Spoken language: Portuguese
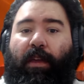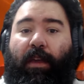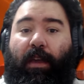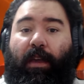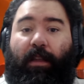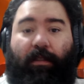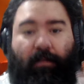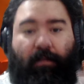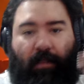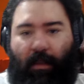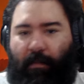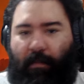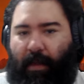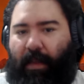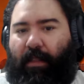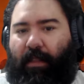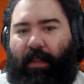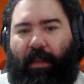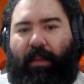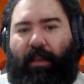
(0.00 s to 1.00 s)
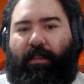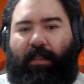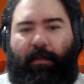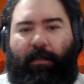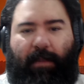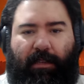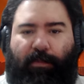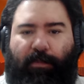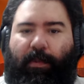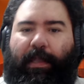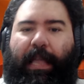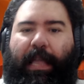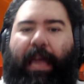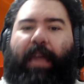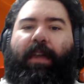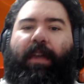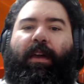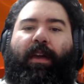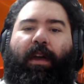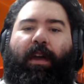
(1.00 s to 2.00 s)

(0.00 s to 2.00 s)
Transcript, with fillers: ele também tem essa mesma ideia.